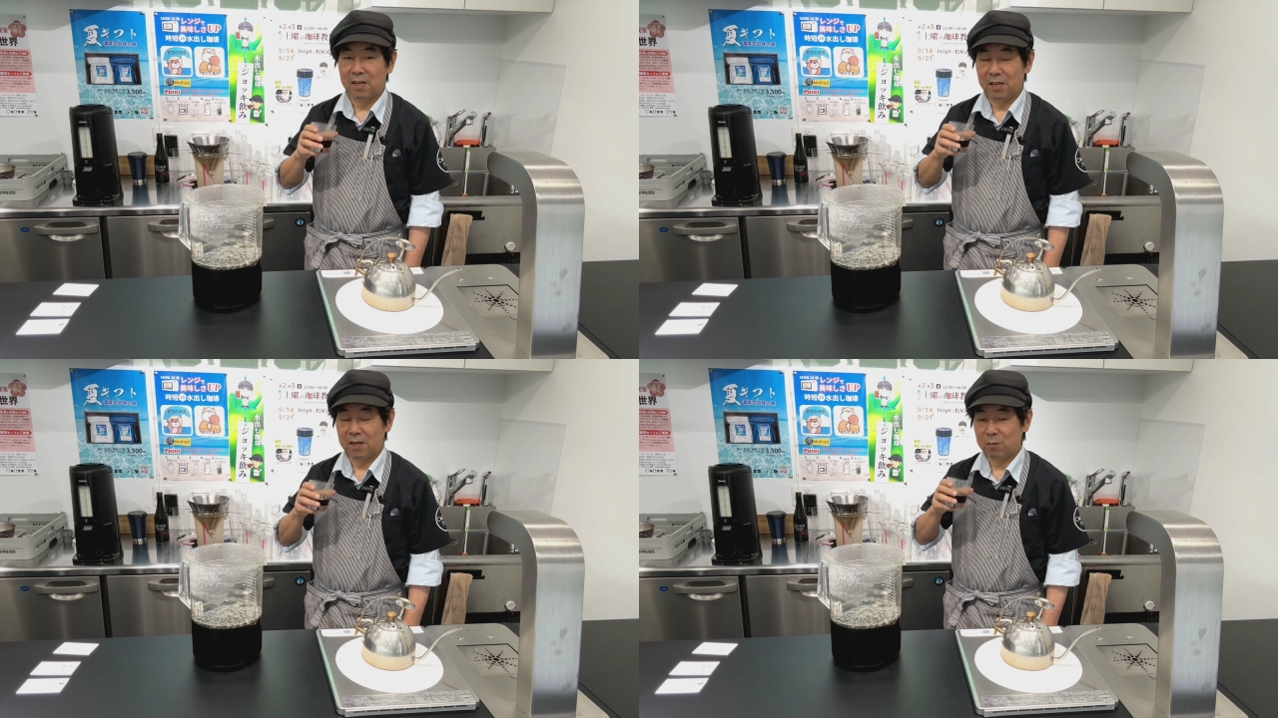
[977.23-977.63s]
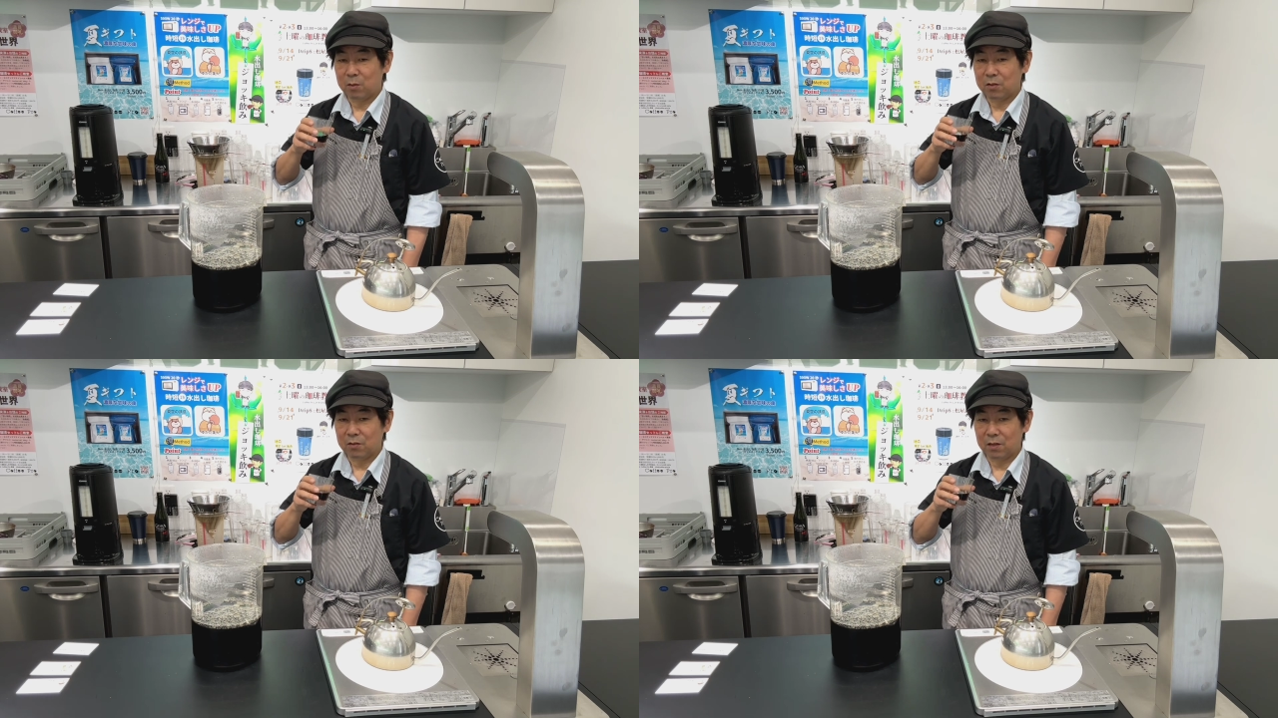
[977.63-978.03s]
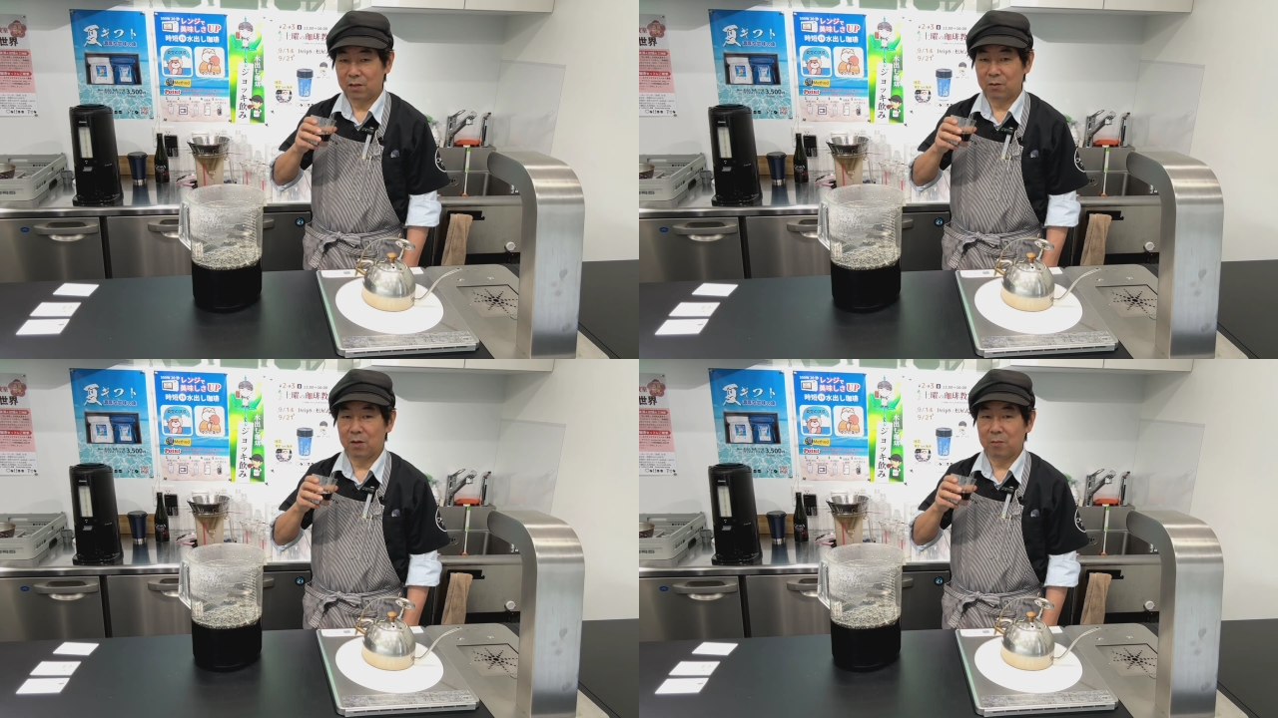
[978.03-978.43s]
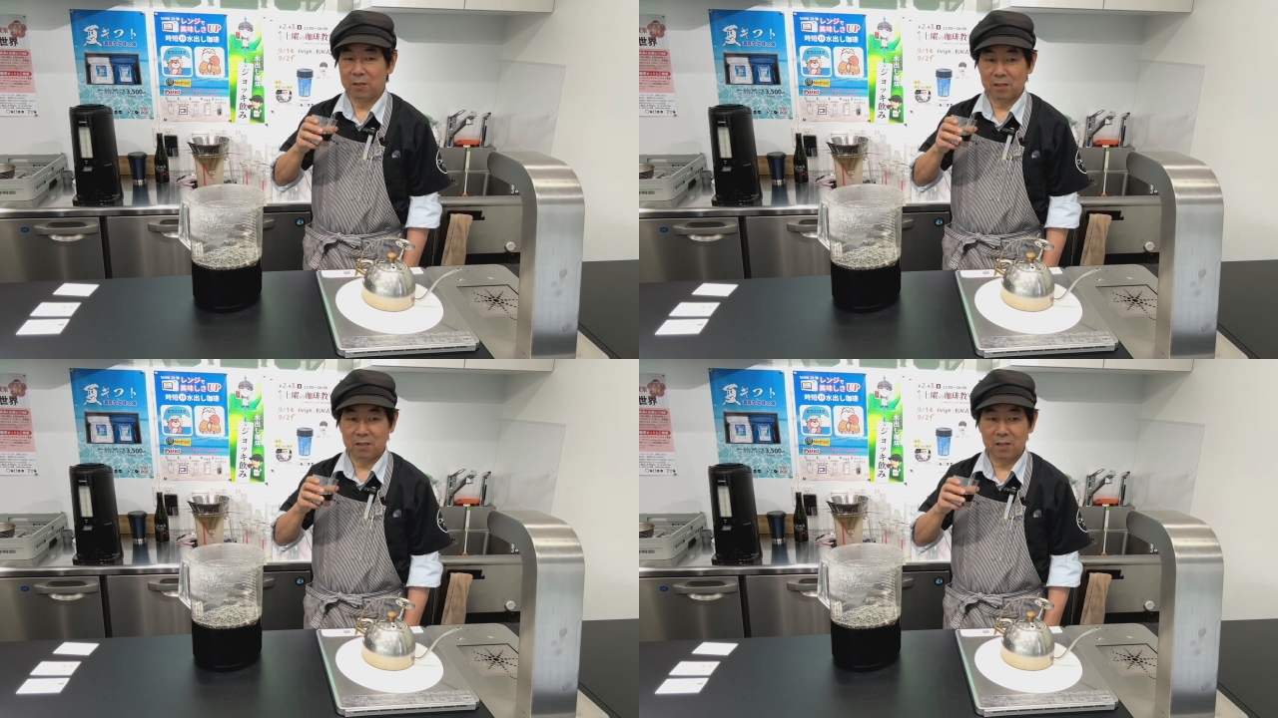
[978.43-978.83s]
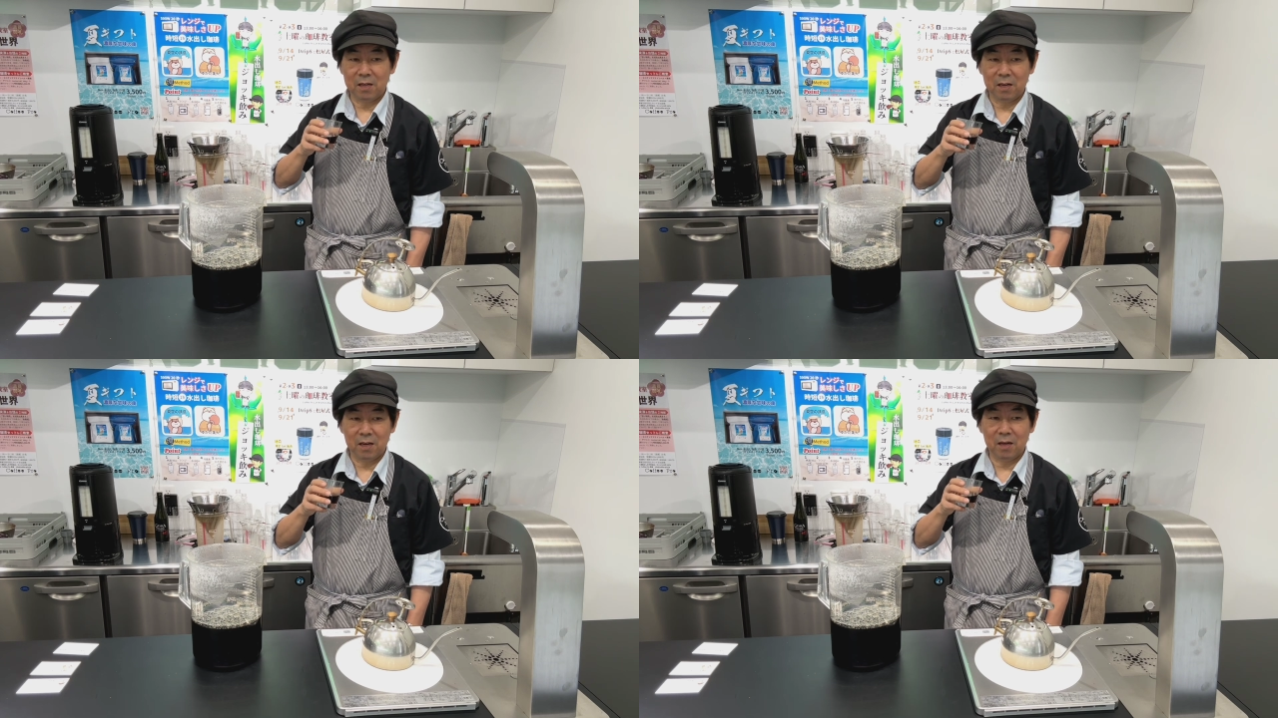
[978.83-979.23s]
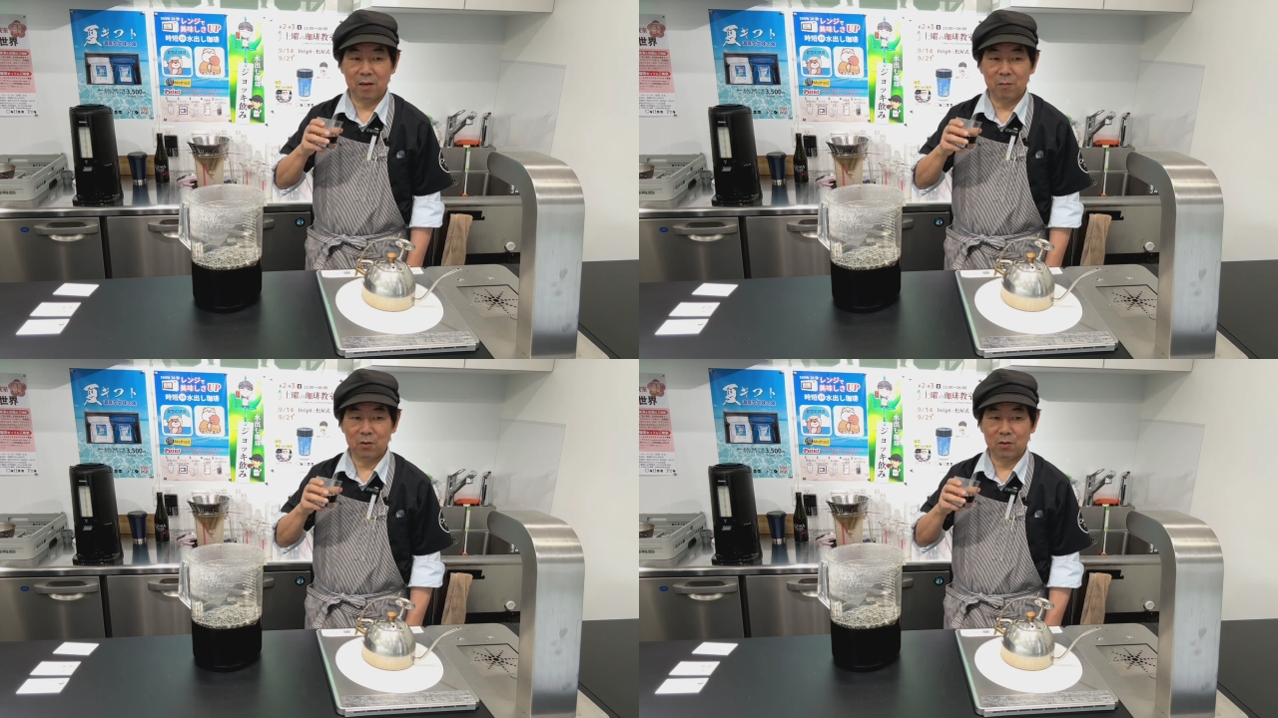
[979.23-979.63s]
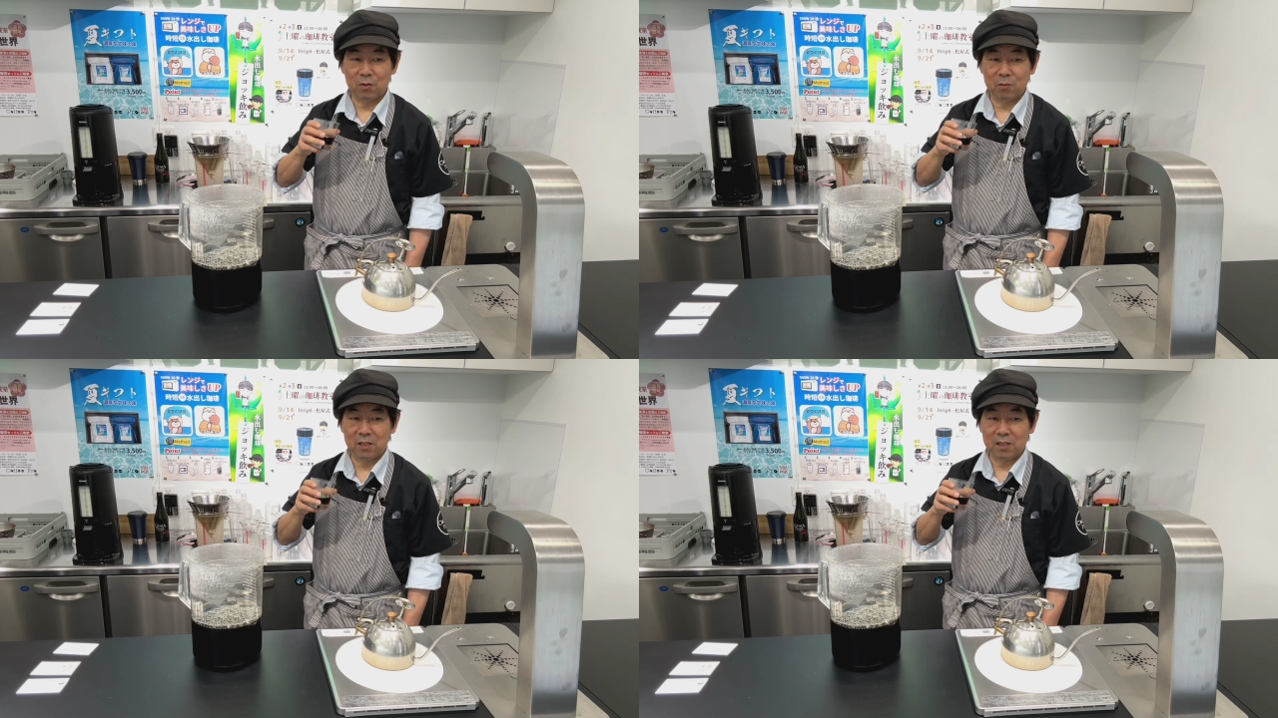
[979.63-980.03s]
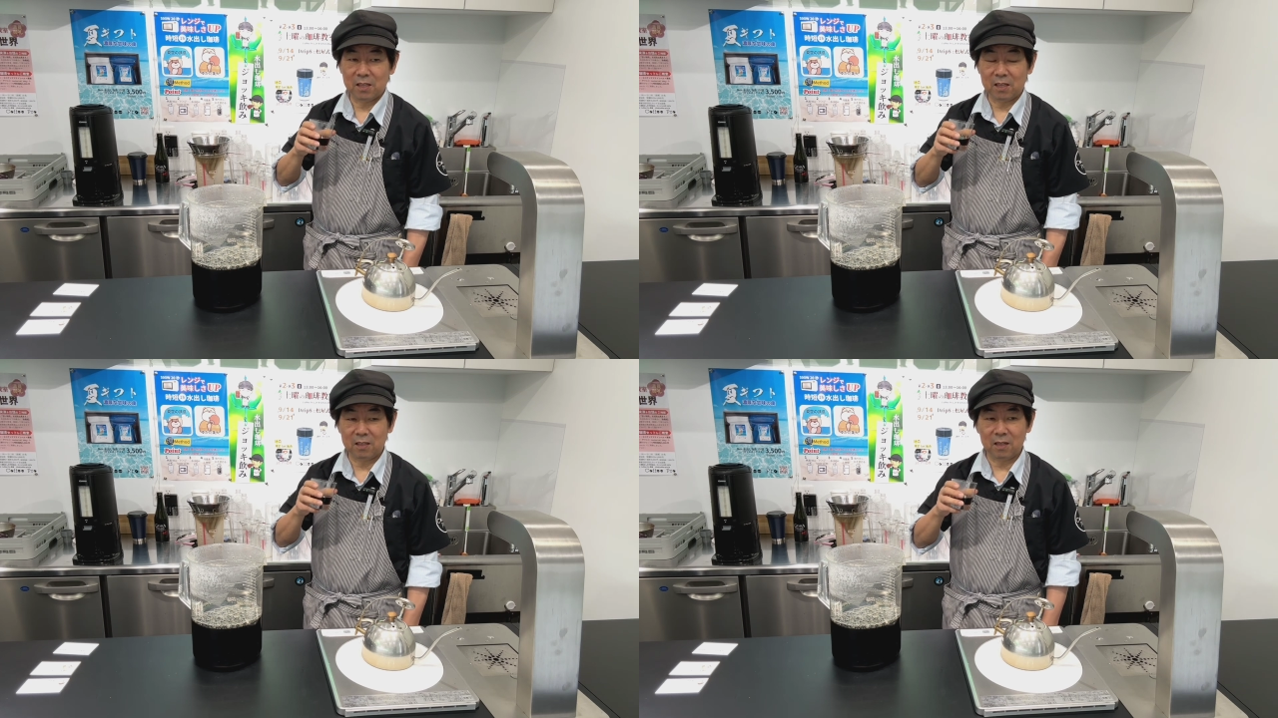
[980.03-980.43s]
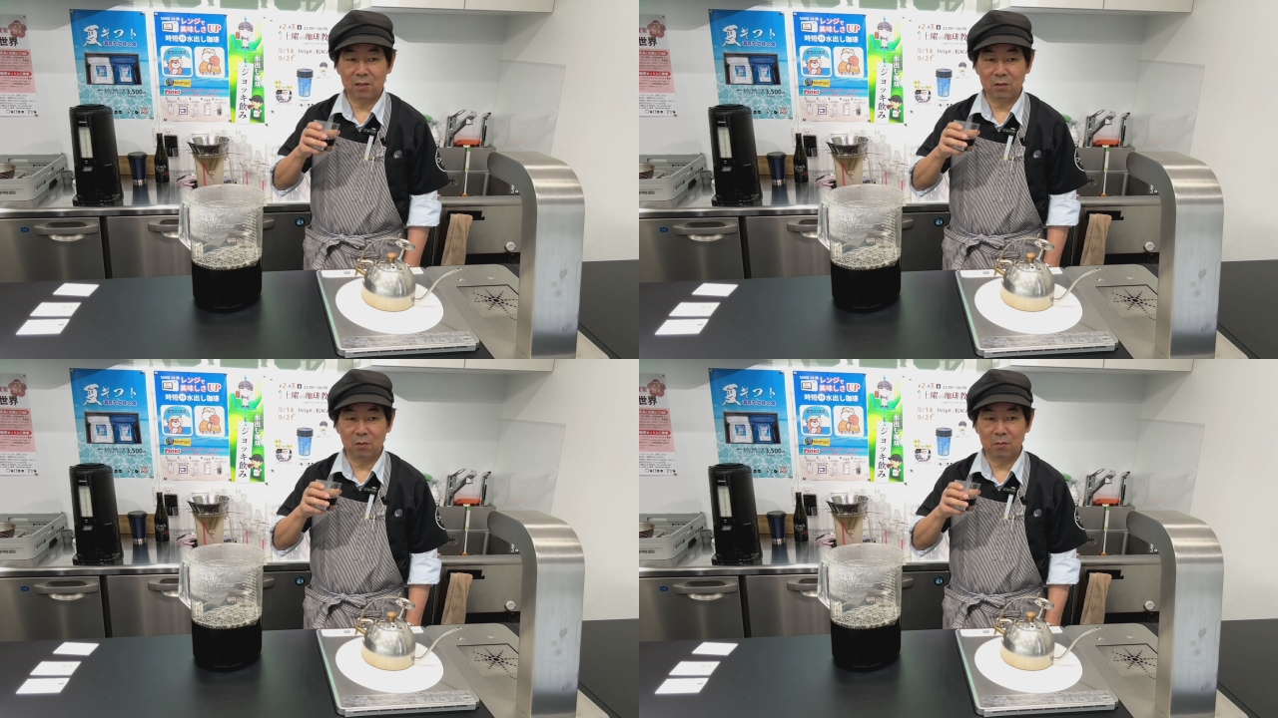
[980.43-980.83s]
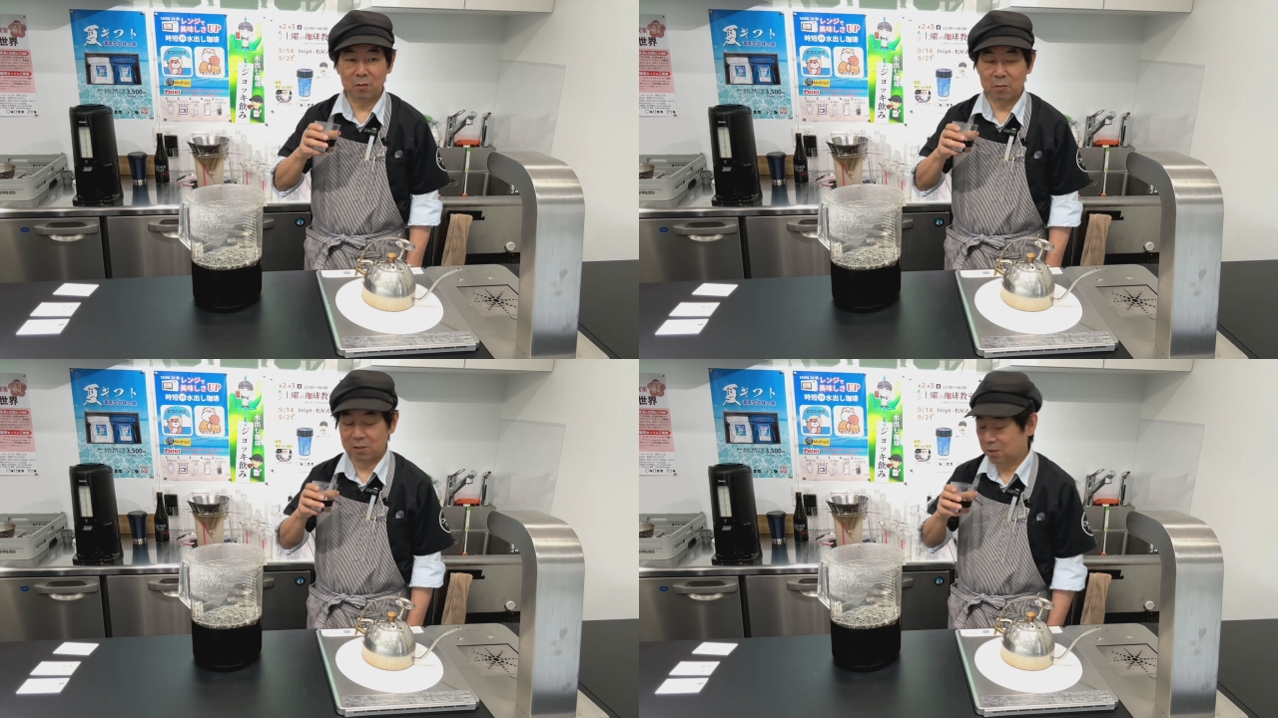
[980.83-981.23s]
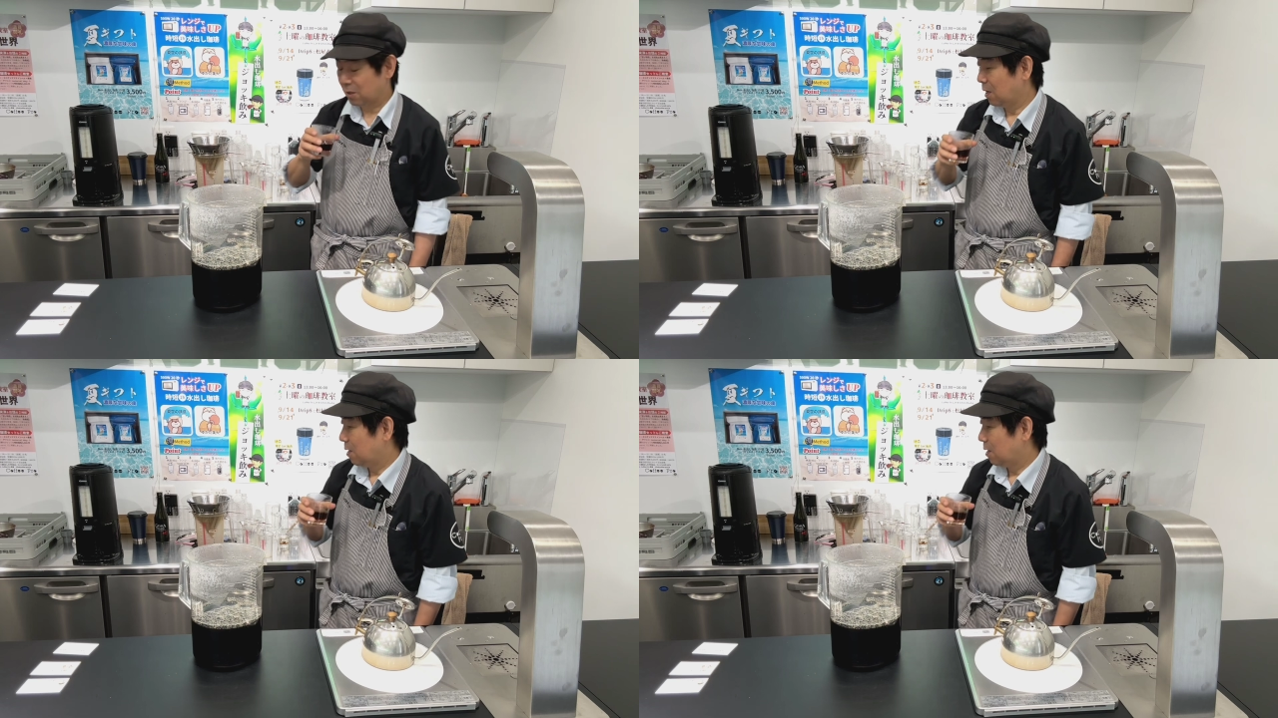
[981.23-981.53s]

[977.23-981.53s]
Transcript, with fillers: やりますのでよければですね、えー、申し込みいただきたいと思います、